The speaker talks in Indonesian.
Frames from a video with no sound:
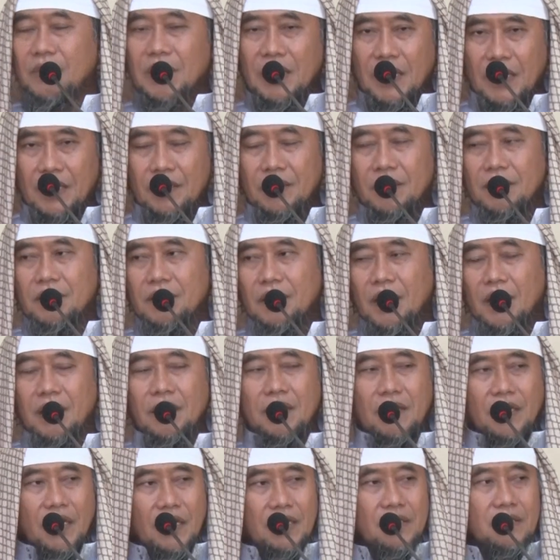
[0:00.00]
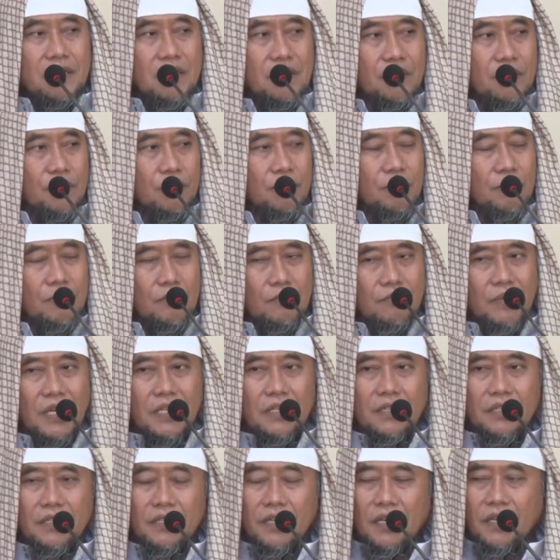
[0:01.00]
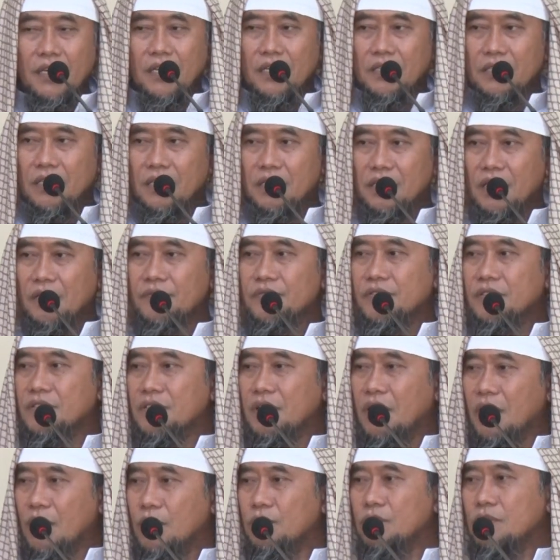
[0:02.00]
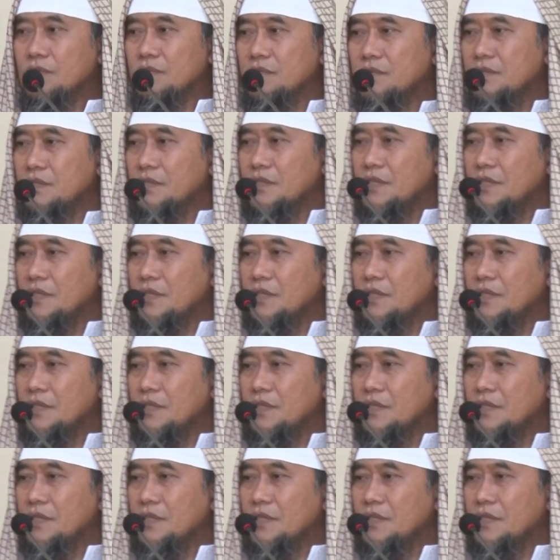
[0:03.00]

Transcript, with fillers: mengerti al qayyisu mandana nafsahu.